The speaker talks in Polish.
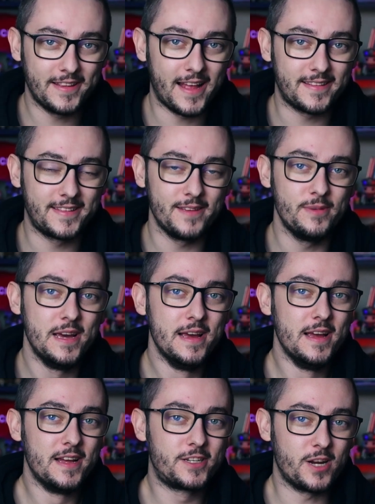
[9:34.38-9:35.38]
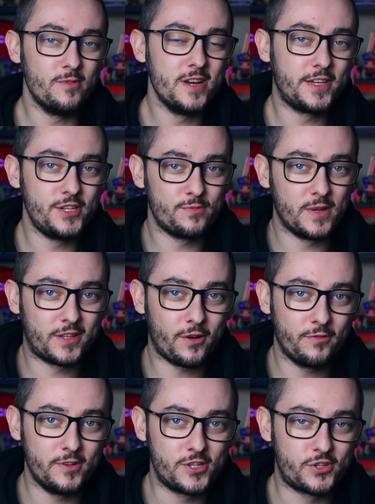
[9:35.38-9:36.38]
nad tym, czemu jakiś
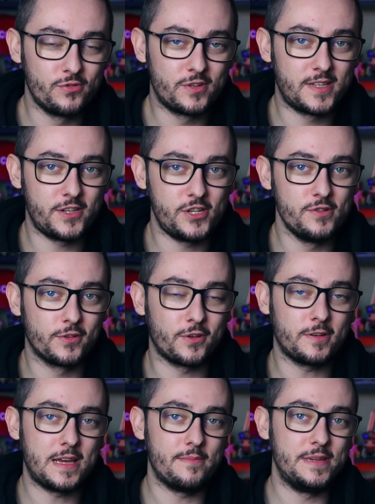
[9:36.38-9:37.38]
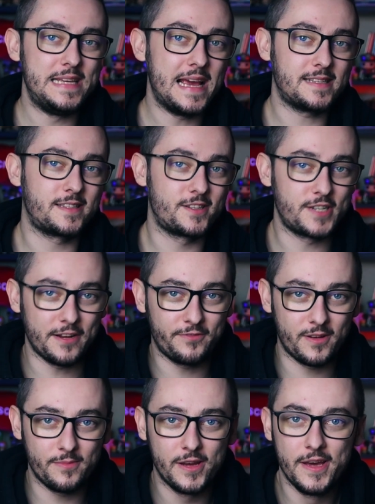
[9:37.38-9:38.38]
metrowy szczur ze ślinotokiem jest
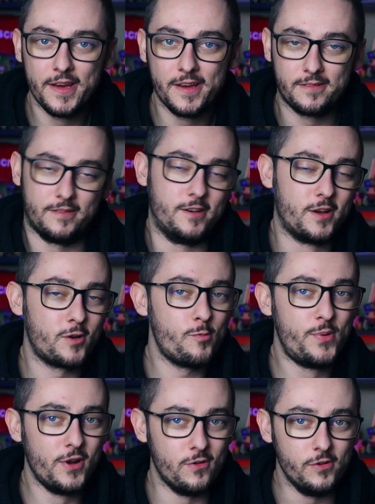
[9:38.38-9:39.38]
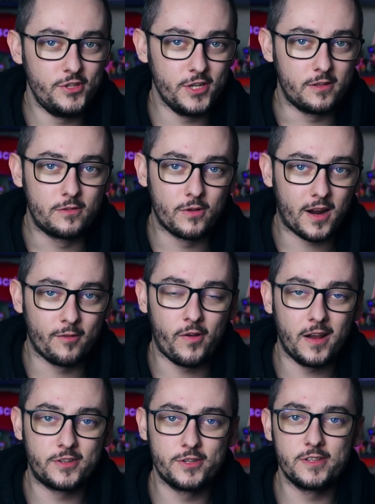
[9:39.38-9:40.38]
szefem grupy ludzi, która
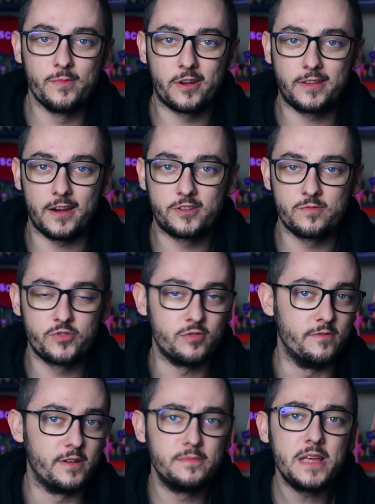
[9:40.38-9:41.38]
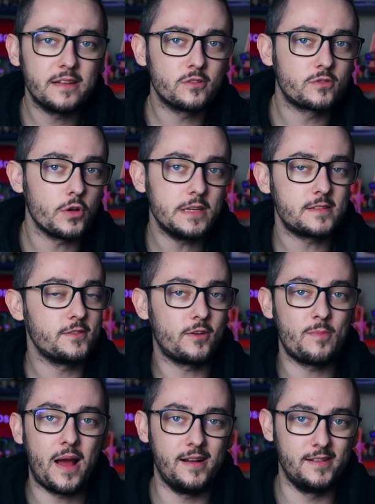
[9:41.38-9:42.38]
walczy z morderczym żółwiem. Nie, no to jest
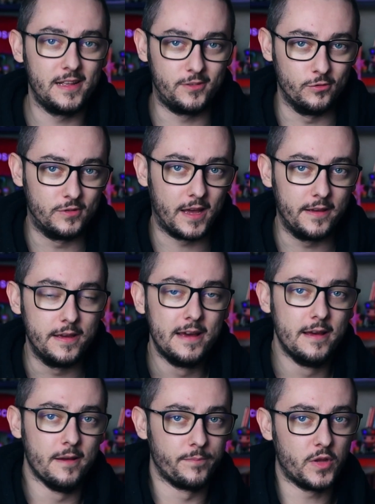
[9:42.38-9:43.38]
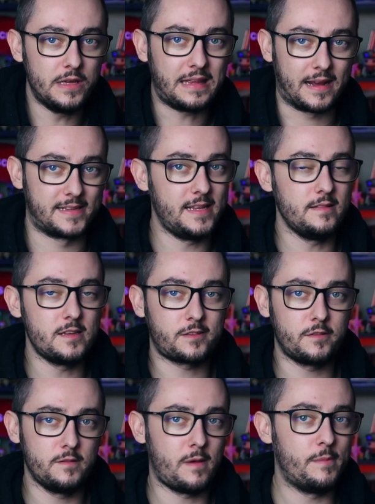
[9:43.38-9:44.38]
normalne tutaj. No i tak, z jednej
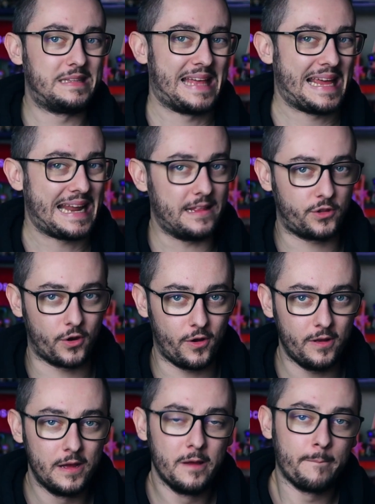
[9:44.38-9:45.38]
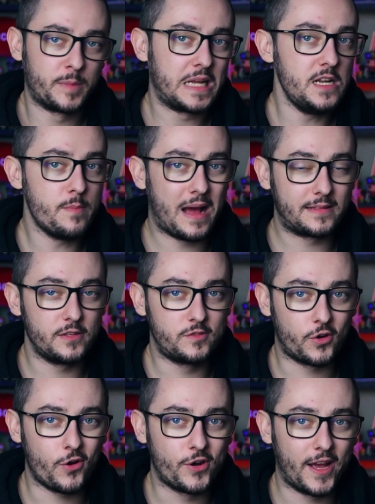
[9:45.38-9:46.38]
strony mamy te retro, klimaty
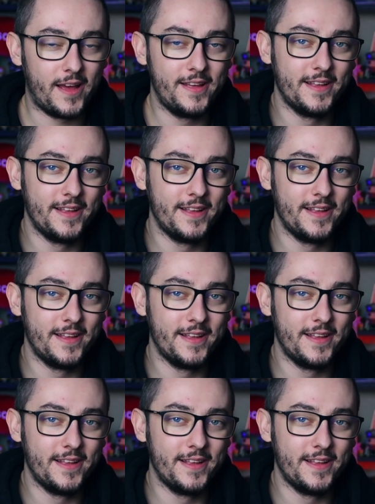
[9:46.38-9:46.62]
trochę.